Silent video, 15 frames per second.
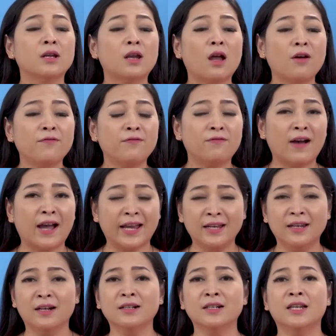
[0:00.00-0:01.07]
Nó
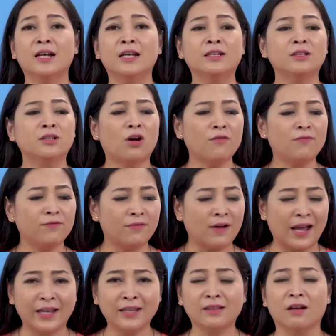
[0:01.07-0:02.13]
phải lớn lên, nó
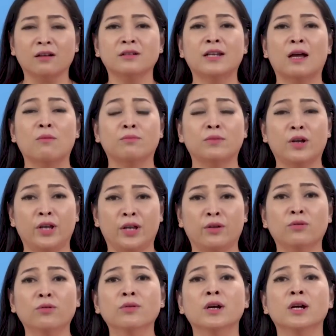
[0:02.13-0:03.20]
phải tự động, nó
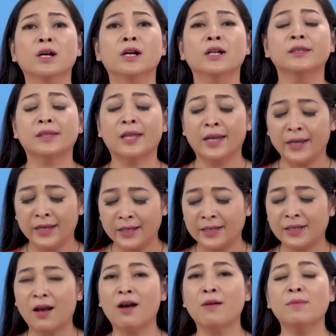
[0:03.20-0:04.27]
hiểu
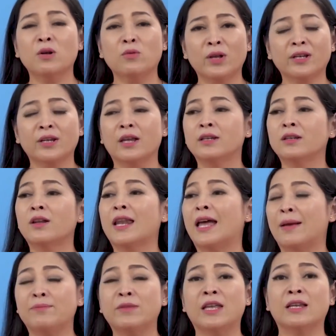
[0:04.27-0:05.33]
thì nó mới quyết định nó
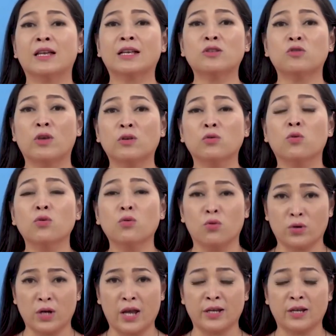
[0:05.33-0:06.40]
làm gì là cái chuyện của
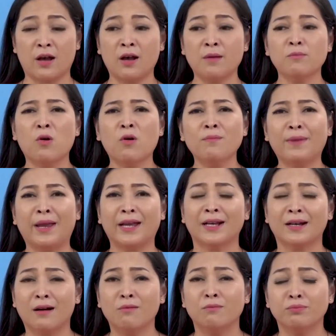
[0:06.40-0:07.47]
cuộc đời nó. Bố mẹ
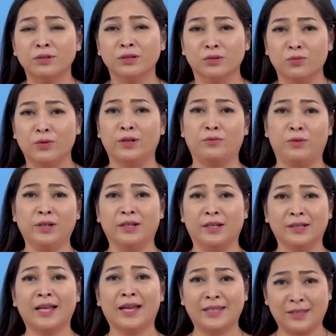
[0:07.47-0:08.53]
không được quyền quyết
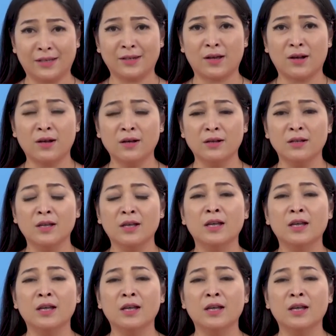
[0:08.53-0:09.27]
định thay cho nó.